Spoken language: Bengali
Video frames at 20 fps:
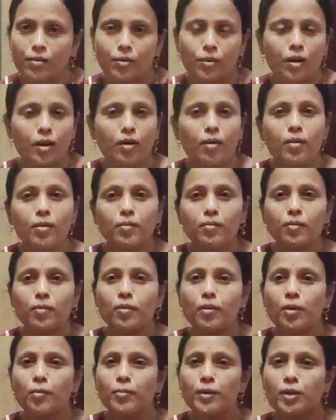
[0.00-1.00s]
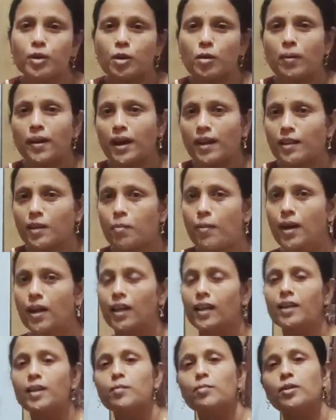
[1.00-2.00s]
কোনো কোনো ভিডিও বানাতে
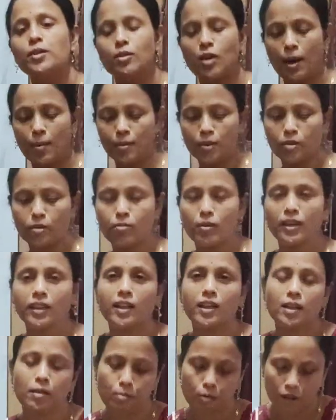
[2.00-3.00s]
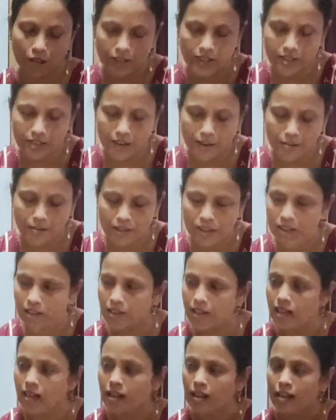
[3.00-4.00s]
পারেনি ভিডিও আমি তো তোমাদেরকে বলেছিলাম যে
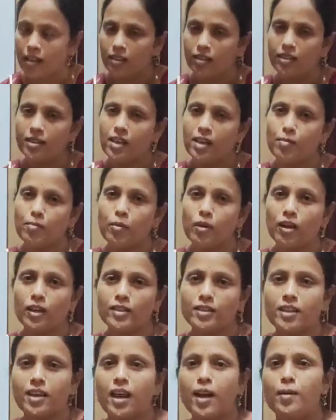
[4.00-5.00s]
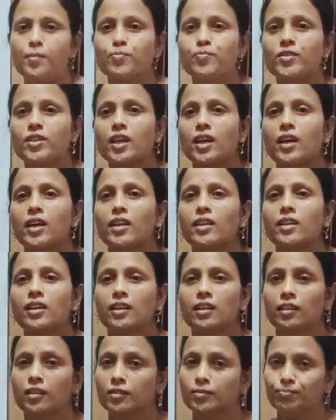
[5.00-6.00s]
দিয়ে বলেছিলাম যে
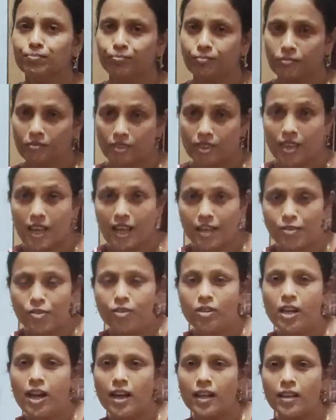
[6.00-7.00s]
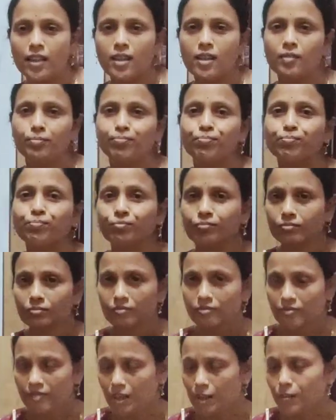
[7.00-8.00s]
ইয়ে, দিয়া যদি আর কি
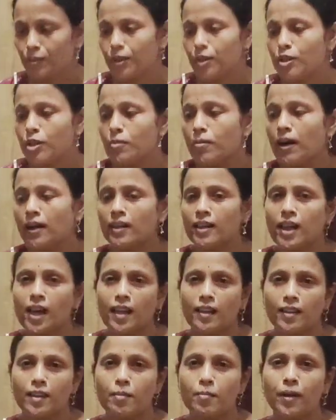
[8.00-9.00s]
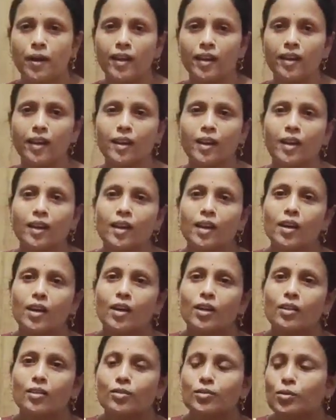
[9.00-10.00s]
ভিডিও বানিয়ে আনতে পারে
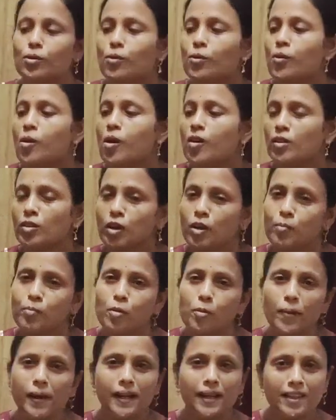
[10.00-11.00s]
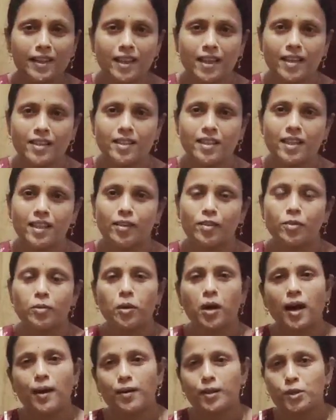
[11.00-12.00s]
তো ও তো আর মোবাইল নিয়েছে কিন্তু
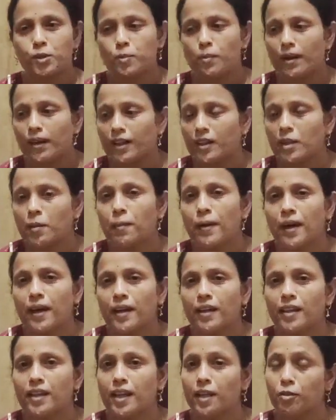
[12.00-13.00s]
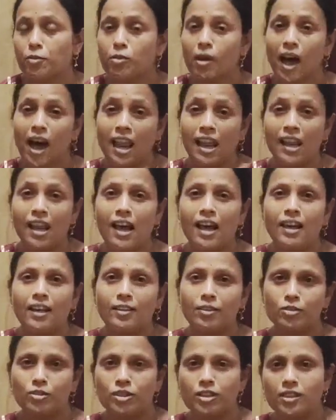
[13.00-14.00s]
আর কিছু বানাতে পারেনি এত হাল্লা
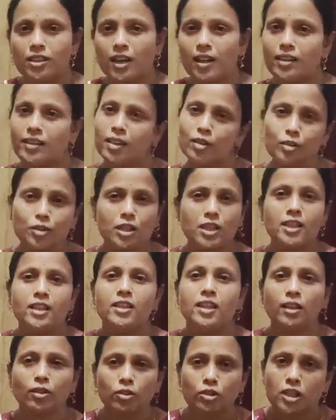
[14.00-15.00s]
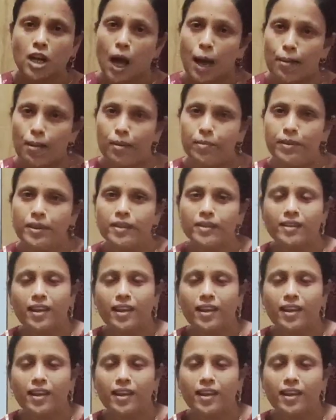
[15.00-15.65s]
এত চিৎকার এটা তো এটা তো স্বাভাবিক